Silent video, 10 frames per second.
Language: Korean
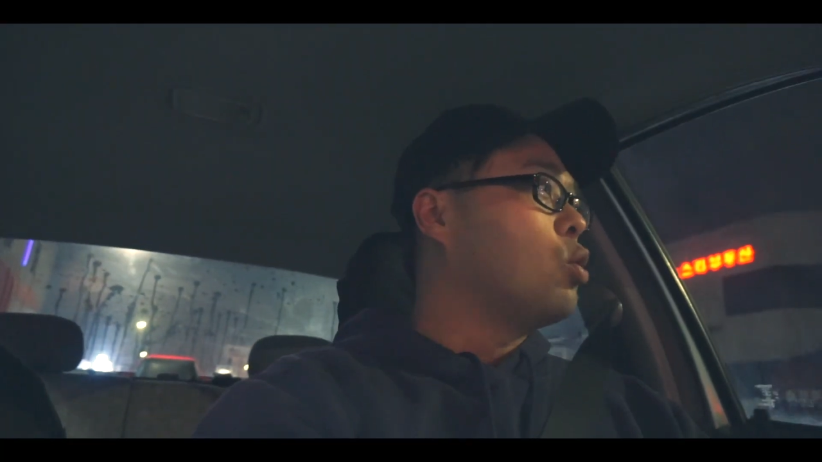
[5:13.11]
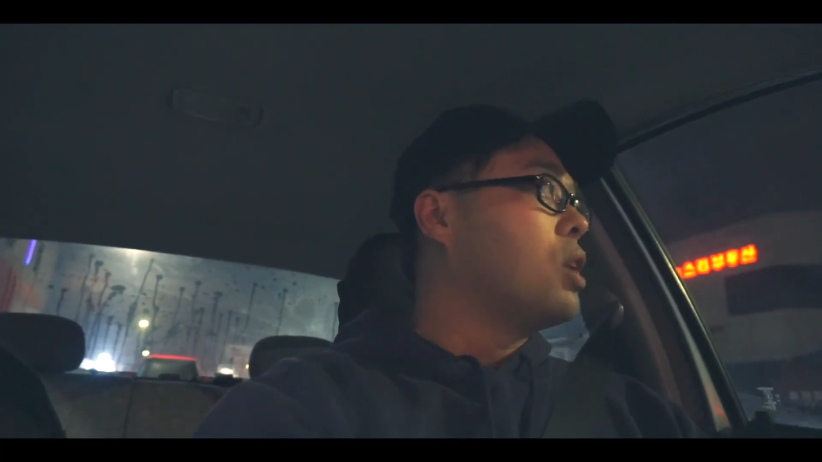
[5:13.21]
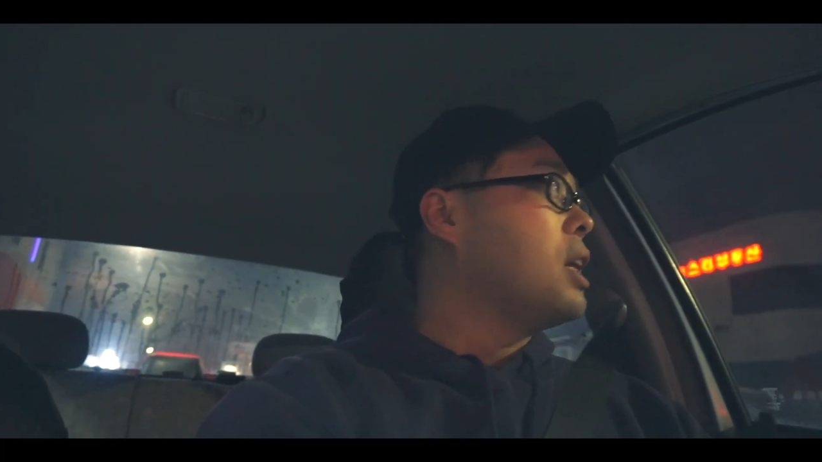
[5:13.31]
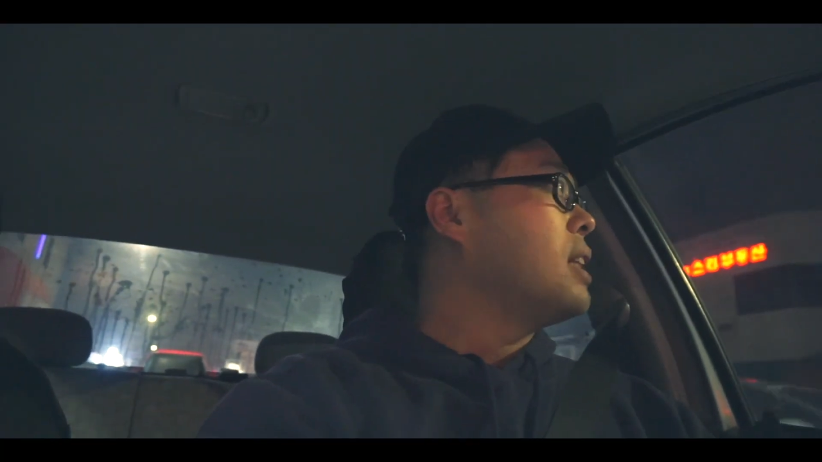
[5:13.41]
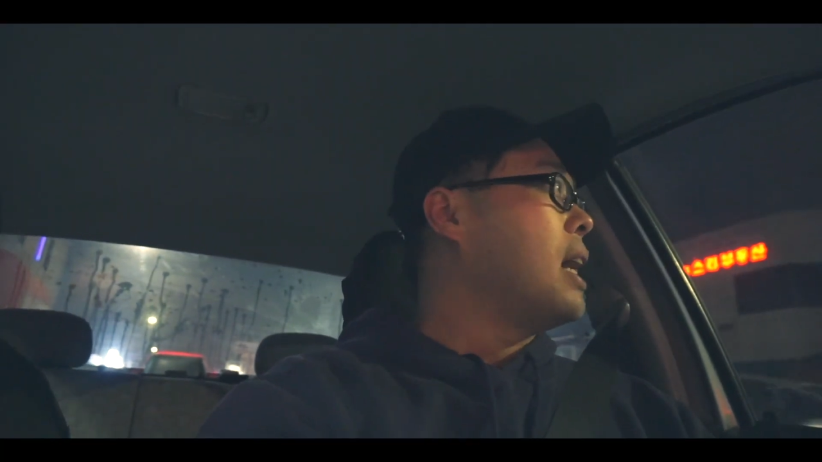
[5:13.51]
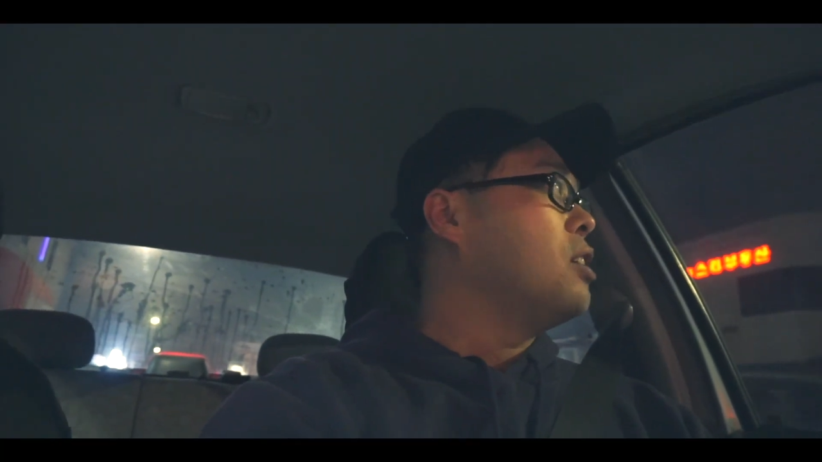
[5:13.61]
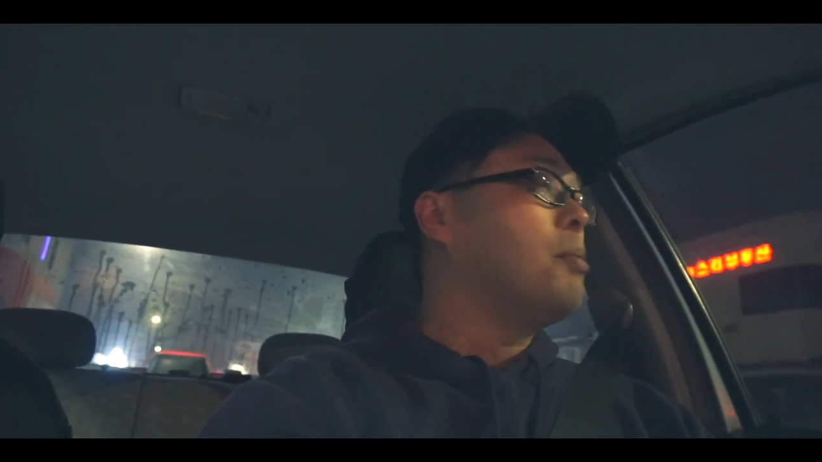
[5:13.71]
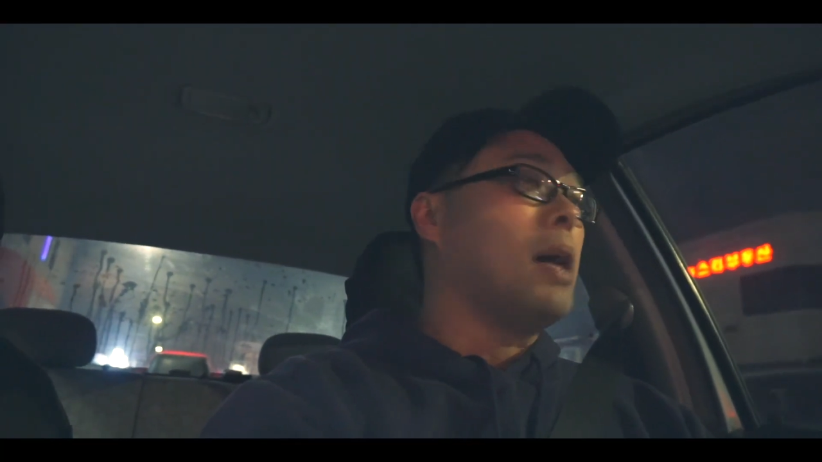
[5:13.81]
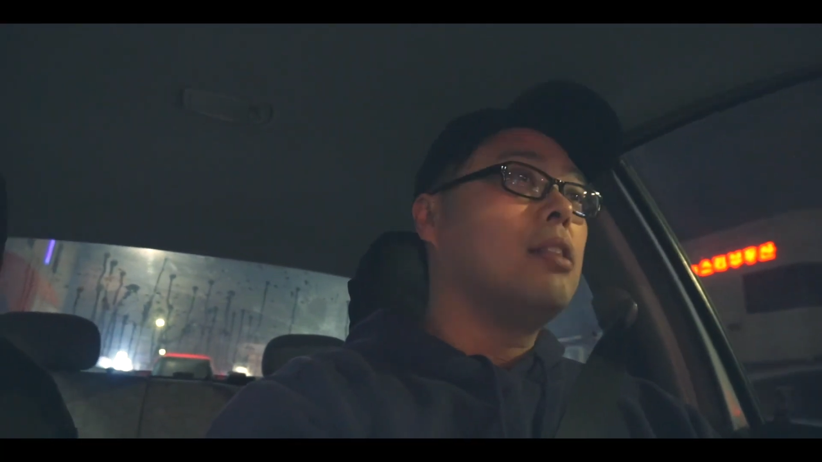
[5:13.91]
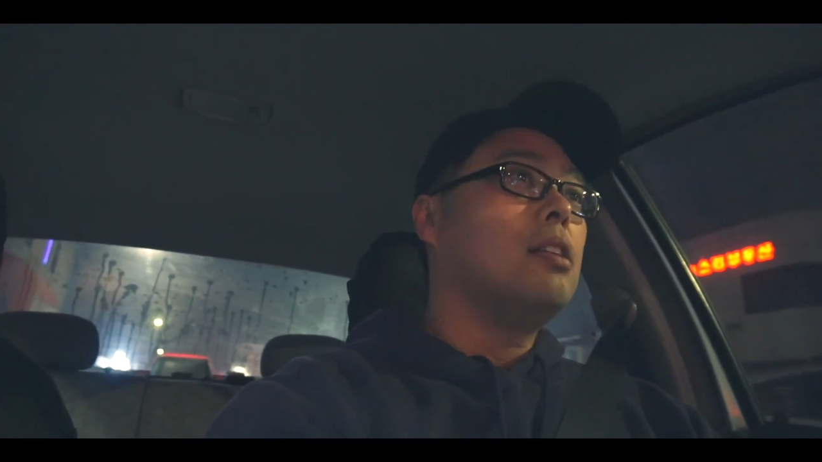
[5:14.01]
돌아다녀
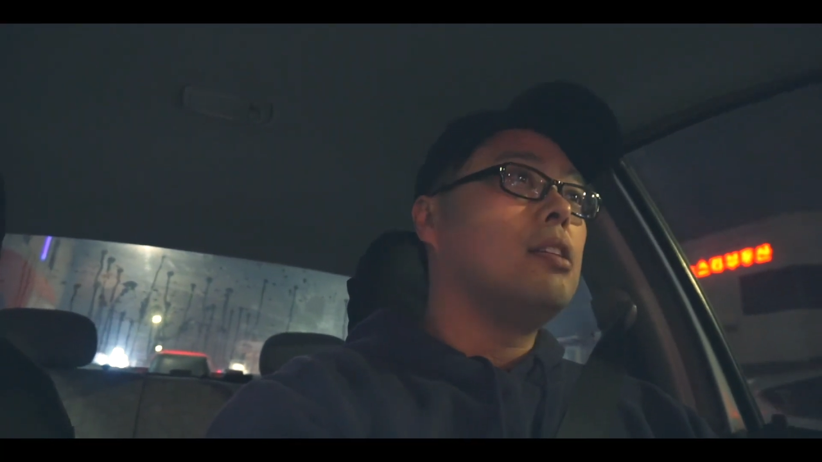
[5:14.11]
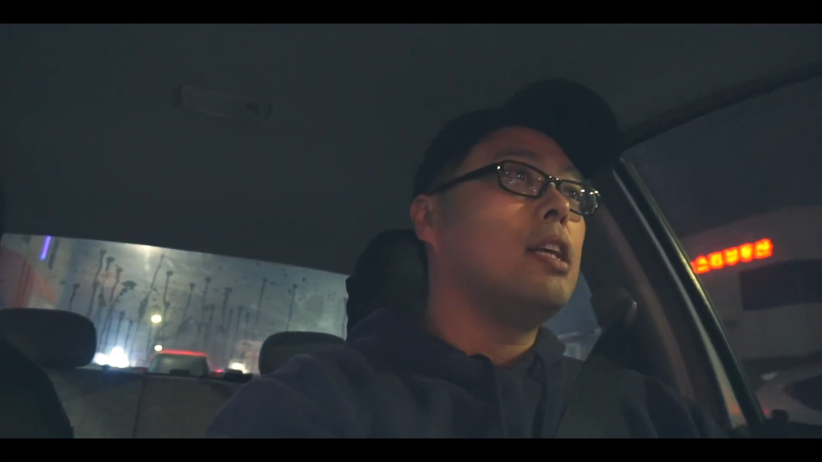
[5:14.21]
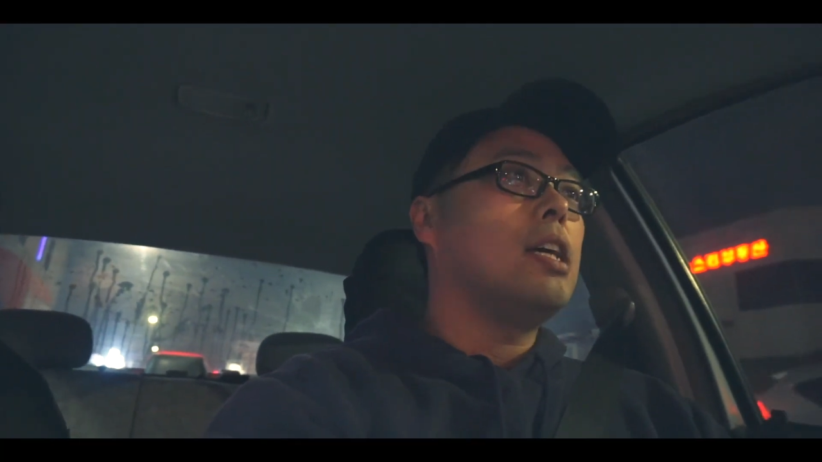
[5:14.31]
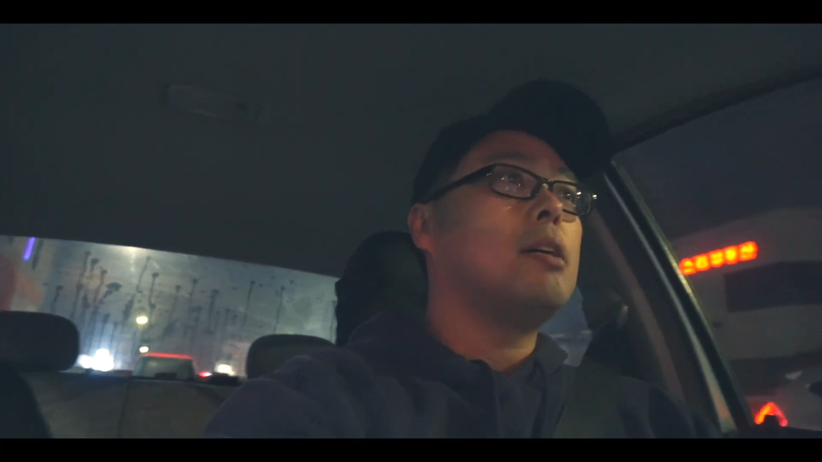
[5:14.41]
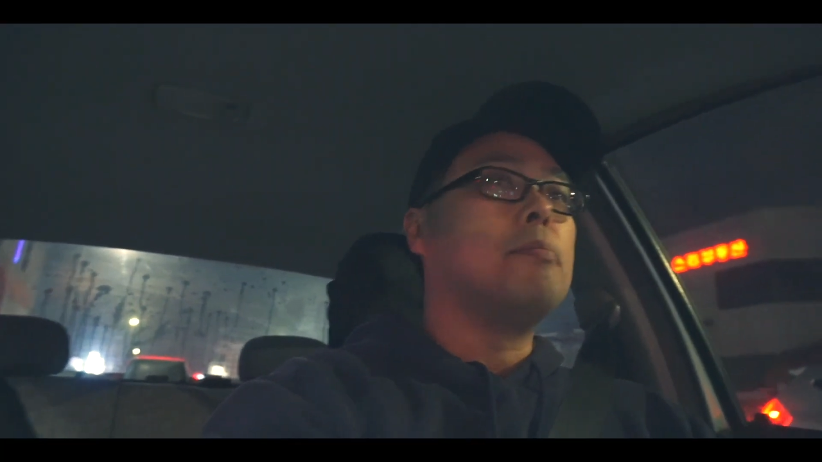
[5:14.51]
봤는데